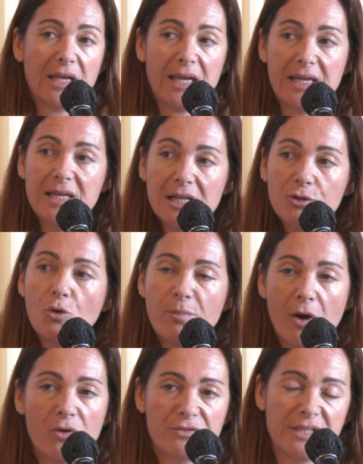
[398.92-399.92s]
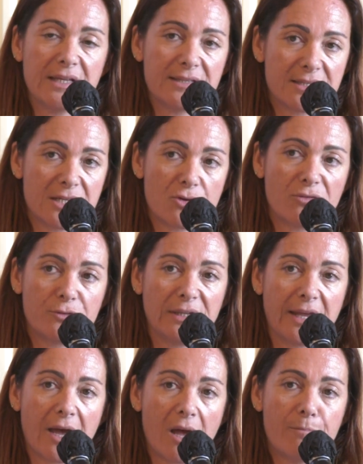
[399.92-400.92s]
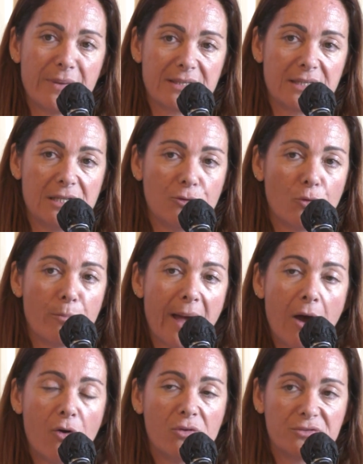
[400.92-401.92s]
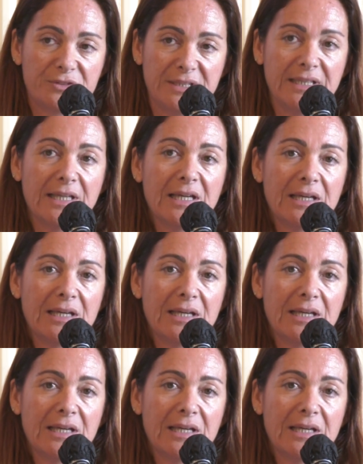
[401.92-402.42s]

et ils n'ont pas envie d'être ces gens vulnérables parce qu'ils n'ont pas envie